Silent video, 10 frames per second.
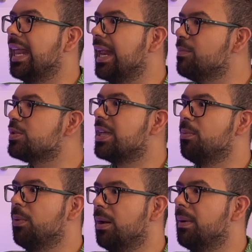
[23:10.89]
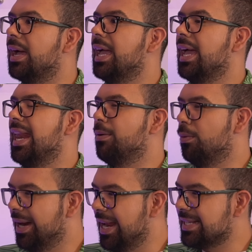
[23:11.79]
queremos que vuelva. ¿La
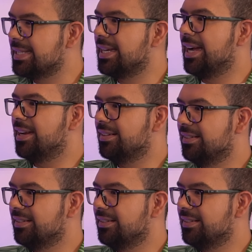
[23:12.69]
volverías a sacar?